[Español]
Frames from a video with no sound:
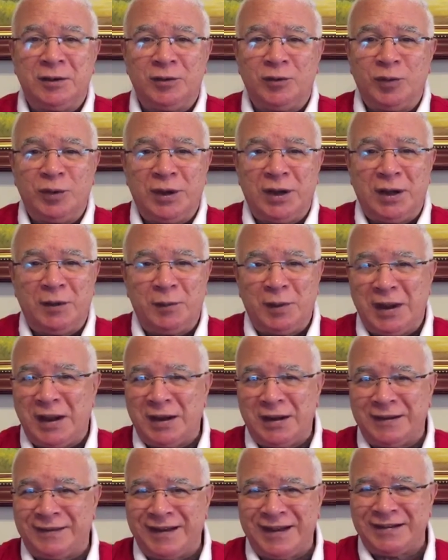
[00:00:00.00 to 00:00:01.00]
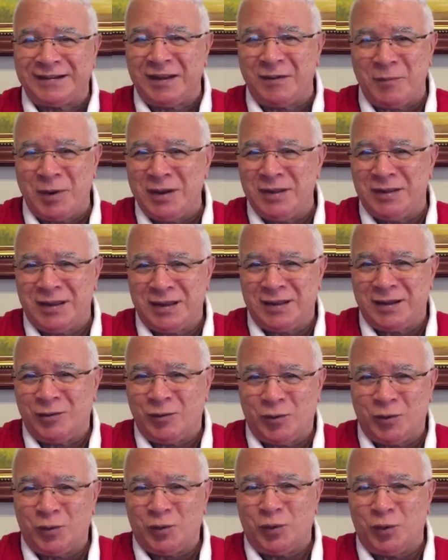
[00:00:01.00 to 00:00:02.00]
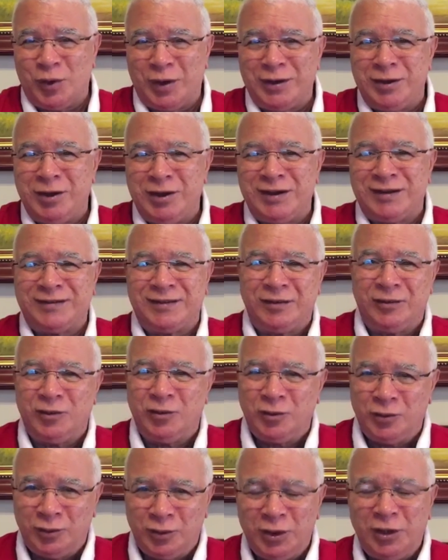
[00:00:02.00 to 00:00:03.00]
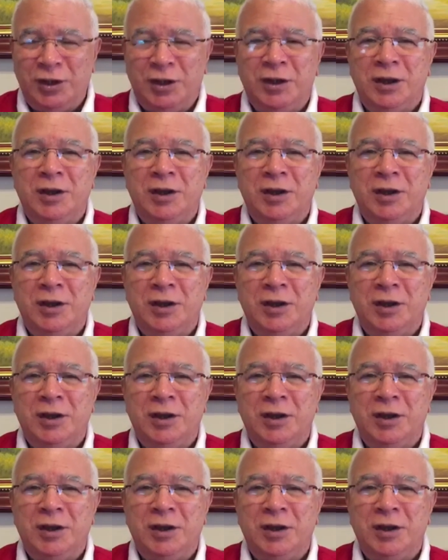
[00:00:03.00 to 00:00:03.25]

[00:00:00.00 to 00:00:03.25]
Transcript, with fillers: no era hablar exactamente de lo que ocurrió ayer, sino...